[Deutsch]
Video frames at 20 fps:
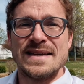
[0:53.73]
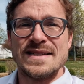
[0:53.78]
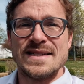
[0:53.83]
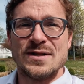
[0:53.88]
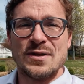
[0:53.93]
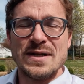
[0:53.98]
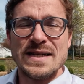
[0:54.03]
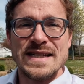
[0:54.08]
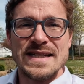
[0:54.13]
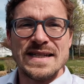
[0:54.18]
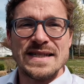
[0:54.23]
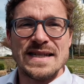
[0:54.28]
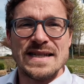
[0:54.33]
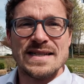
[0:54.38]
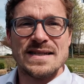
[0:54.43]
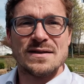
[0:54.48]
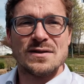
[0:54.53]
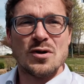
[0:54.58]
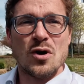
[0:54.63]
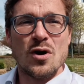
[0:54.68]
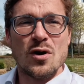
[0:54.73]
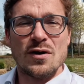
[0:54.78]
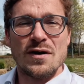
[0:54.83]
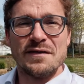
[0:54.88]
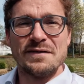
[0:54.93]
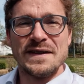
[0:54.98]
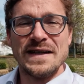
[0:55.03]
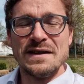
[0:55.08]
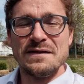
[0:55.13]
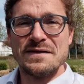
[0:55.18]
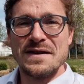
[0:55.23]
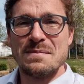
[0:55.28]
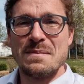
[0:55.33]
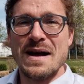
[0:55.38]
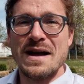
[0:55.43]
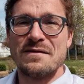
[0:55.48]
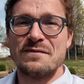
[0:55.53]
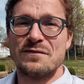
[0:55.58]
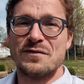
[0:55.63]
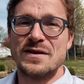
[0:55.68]
Solltet ihr das doch auf jeden Fall
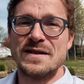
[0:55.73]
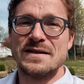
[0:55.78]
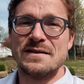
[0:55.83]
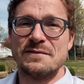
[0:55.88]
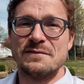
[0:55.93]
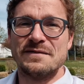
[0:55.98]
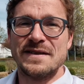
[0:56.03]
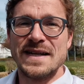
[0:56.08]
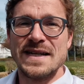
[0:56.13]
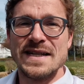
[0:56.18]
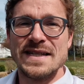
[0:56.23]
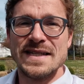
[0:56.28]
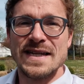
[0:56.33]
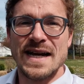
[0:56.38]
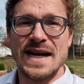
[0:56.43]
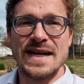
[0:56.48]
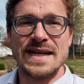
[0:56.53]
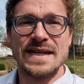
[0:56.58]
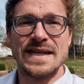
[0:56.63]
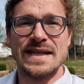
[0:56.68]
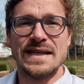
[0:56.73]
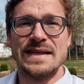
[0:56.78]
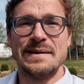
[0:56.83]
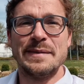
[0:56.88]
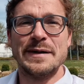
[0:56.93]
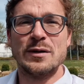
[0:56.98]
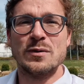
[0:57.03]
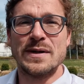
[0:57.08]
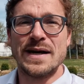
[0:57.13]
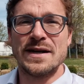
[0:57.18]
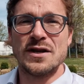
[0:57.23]
machen wollen, werdet ihr eine Genehmigung,